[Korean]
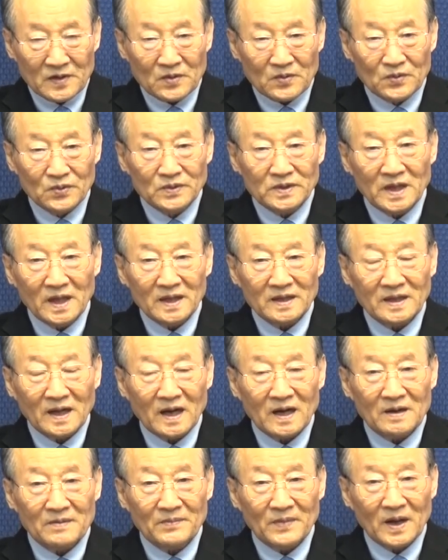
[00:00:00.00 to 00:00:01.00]
군대에
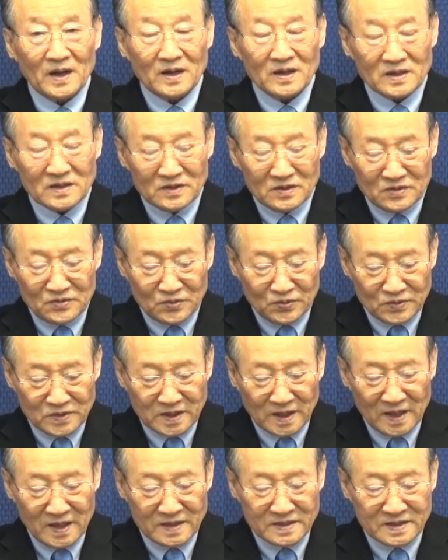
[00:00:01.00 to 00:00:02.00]
나갈 만한
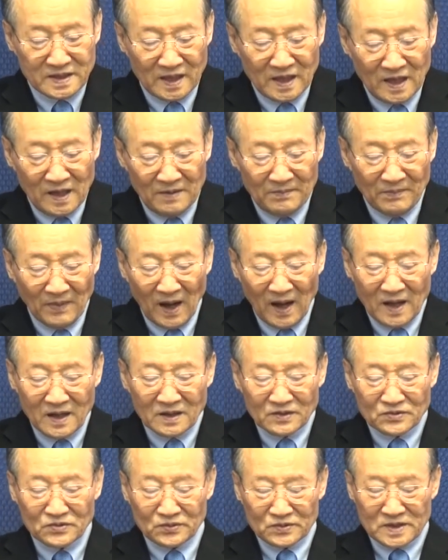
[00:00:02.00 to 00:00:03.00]
숫자에 제일
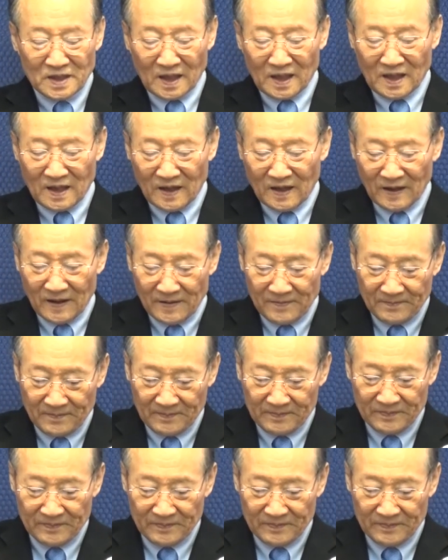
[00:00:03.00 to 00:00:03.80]
많은 숫자가